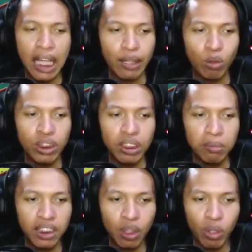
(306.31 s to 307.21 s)
satu sih
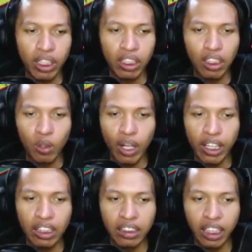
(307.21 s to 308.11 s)
Mr. One yang
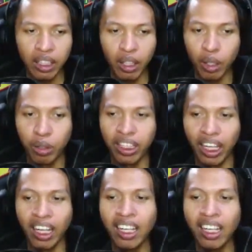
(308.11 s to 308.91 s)
dikeluarin Scarecrow-nya?